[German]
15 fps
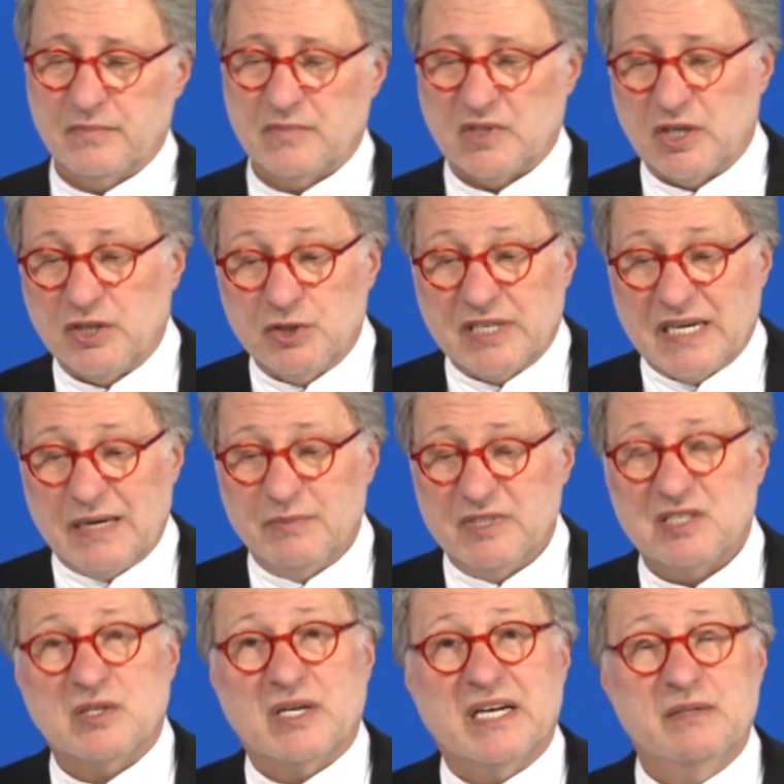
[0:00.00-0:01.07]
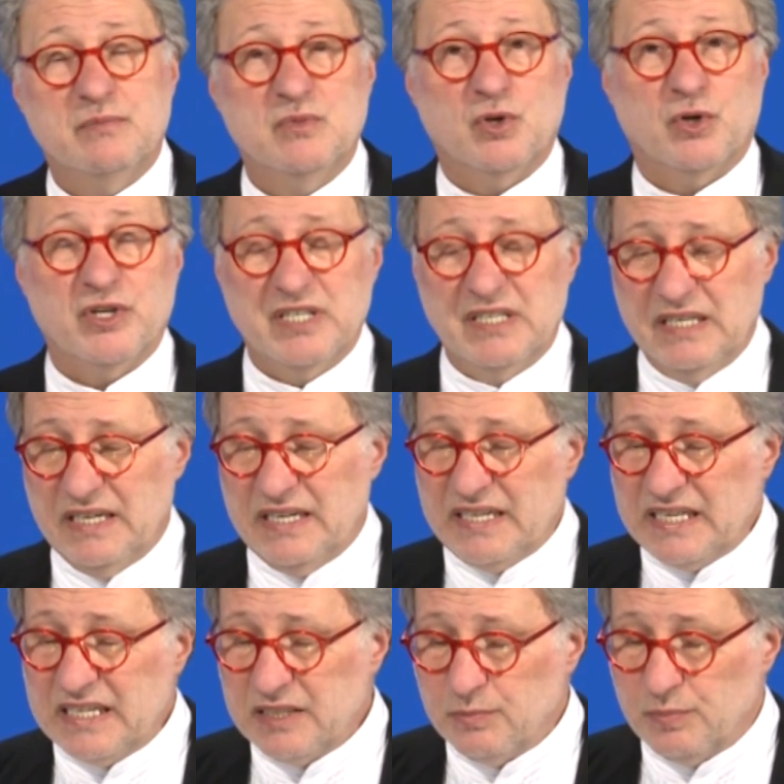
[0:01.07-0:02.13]
Dadurch kam es zu einem neuen
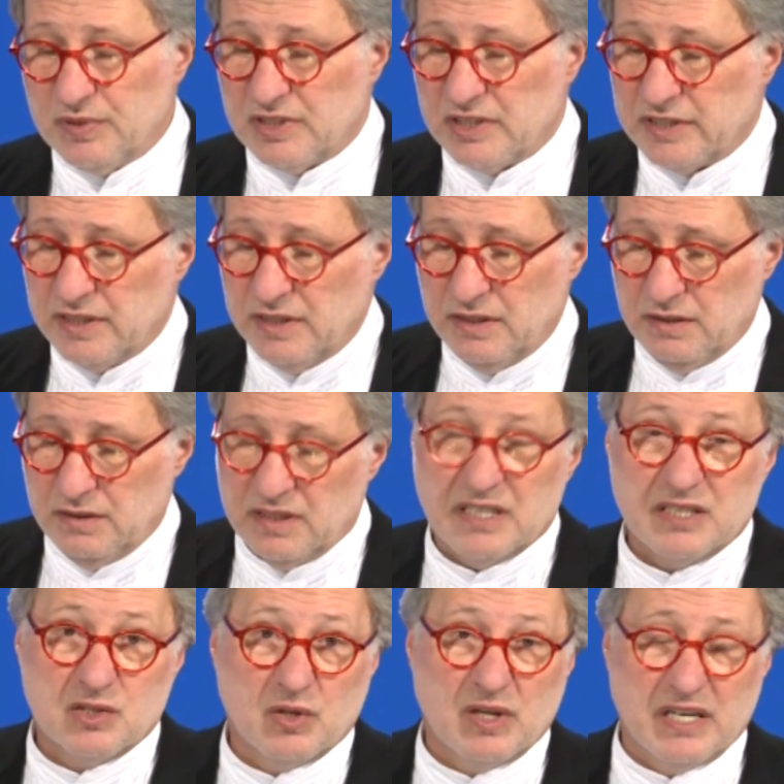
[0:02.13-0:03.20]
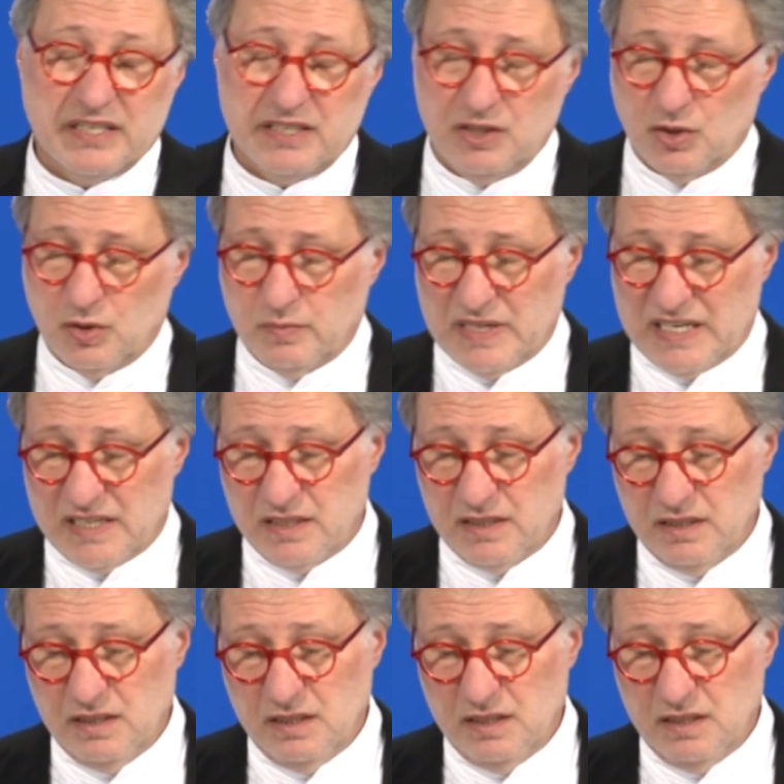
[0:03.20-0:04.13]
Erdbild, dazu gleich noch mehr,